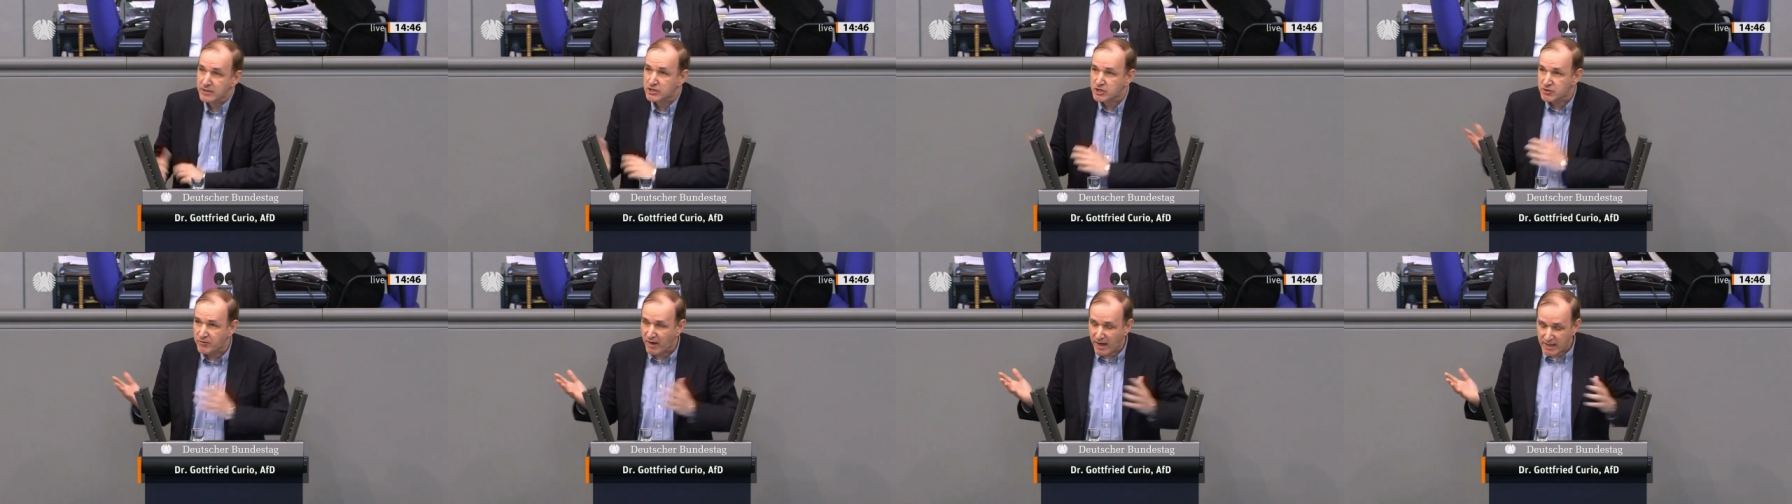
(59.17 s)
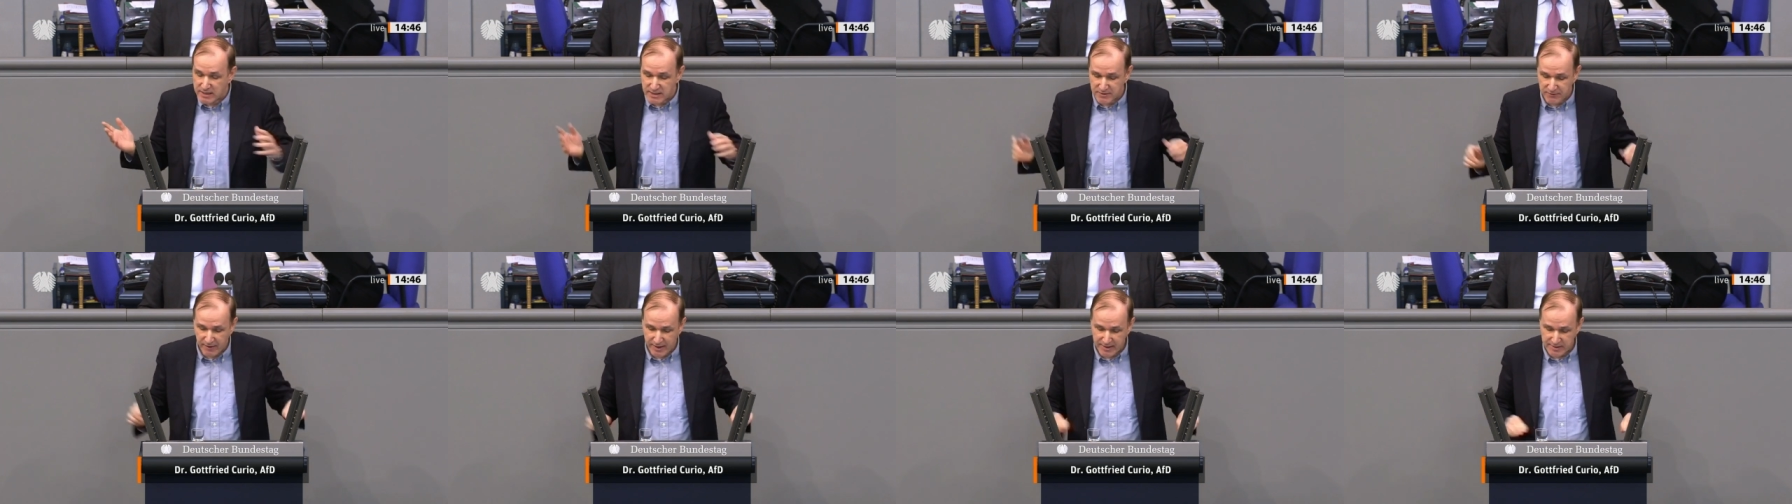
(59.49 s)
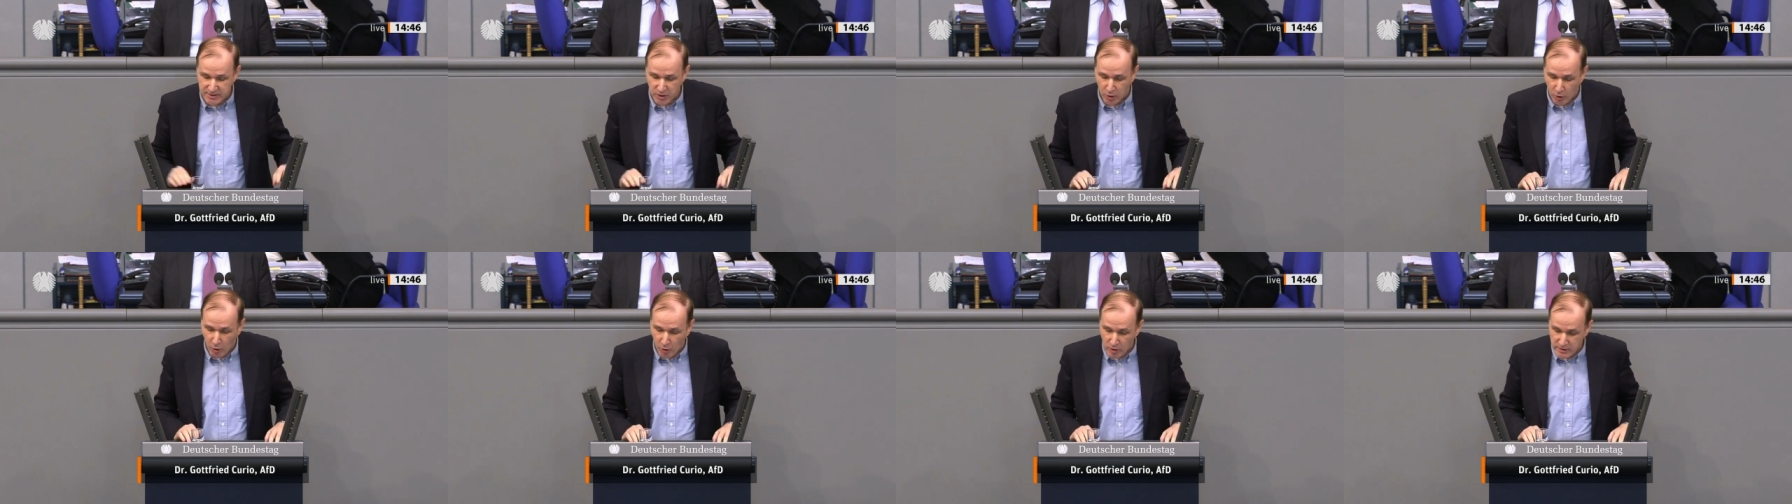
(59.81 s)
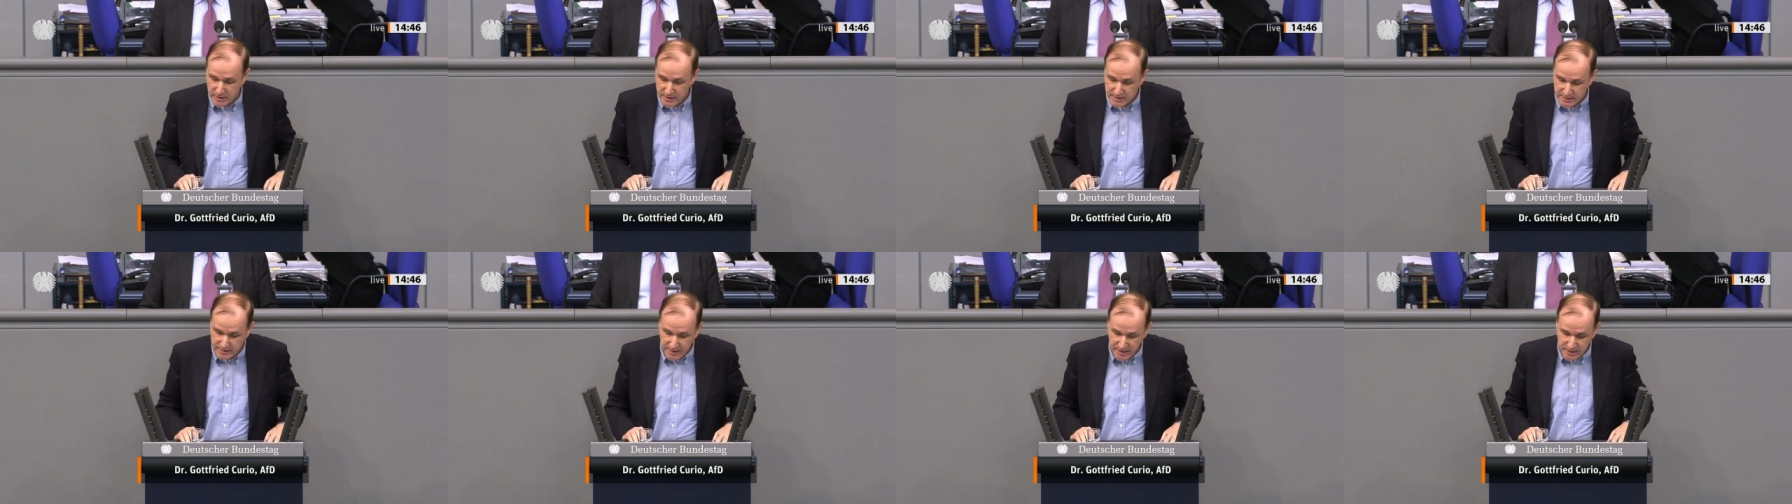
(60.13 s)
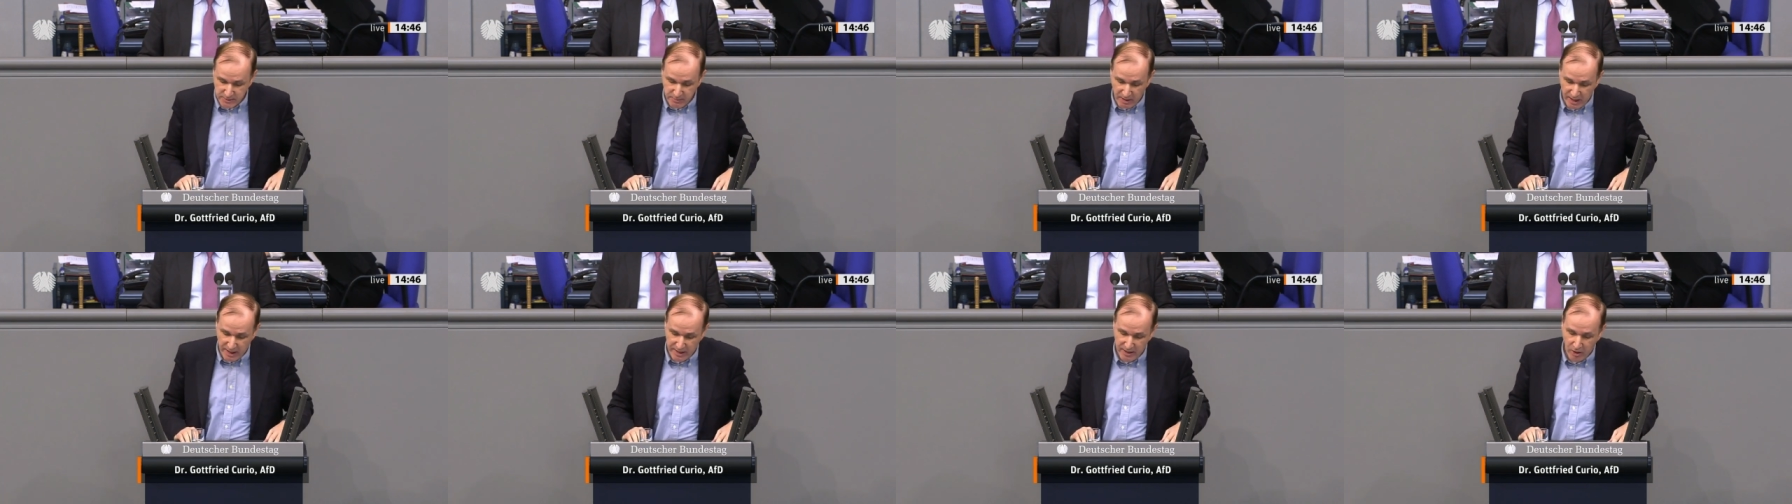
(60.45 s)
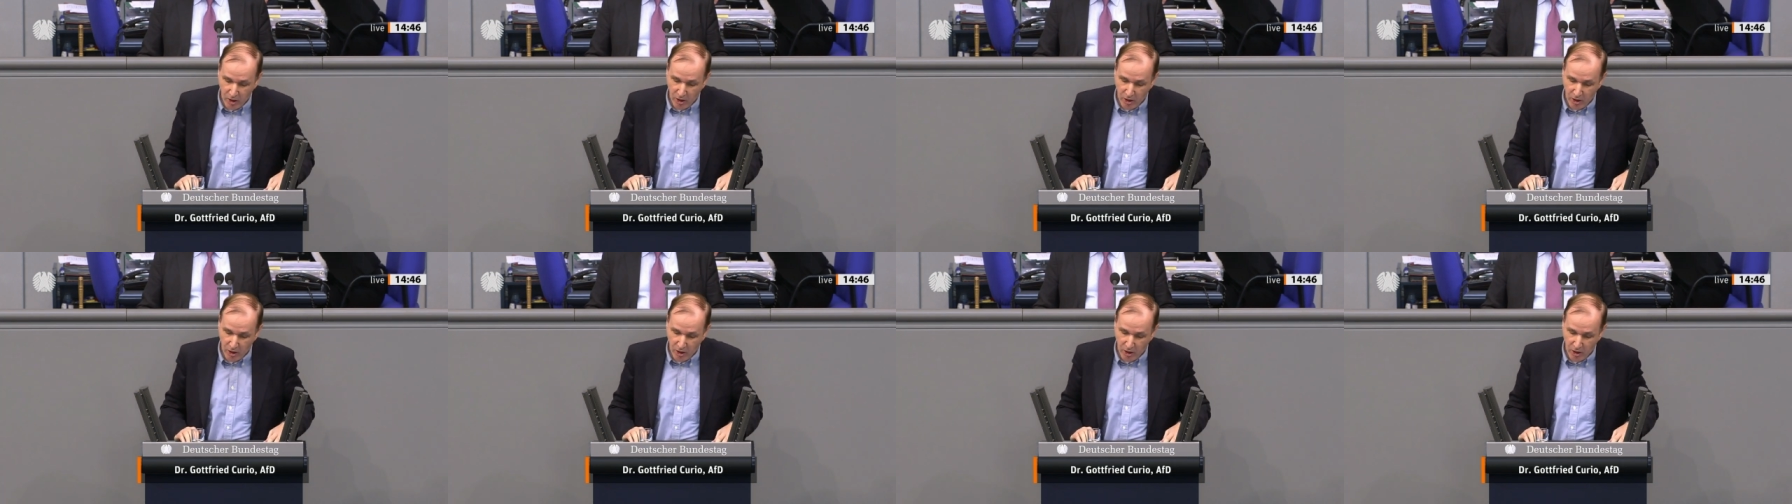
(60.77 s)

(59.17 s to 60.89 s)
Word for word: Schwarz-Weiß-Rot ist nicht mal eine